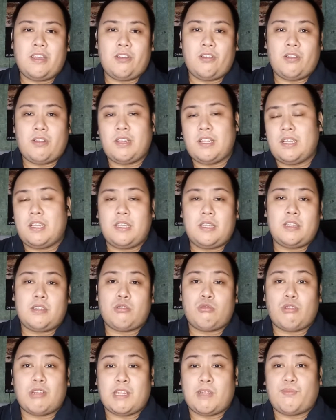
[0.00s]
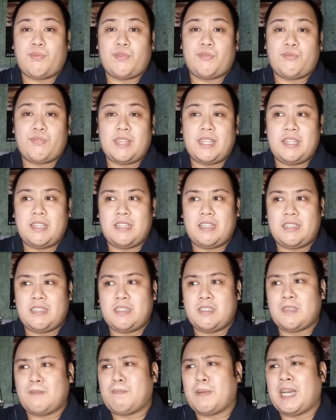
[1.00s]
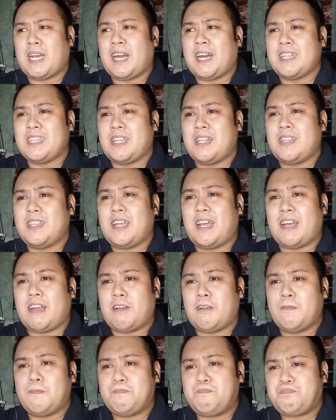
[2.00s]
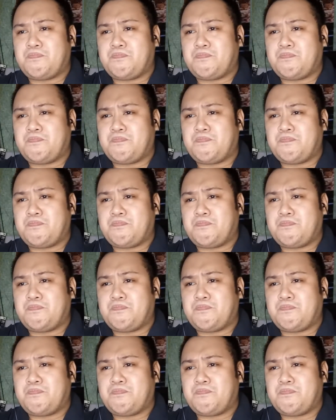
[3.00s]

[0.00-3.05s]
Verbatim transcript: early 2015 sa pagkakatanda ko.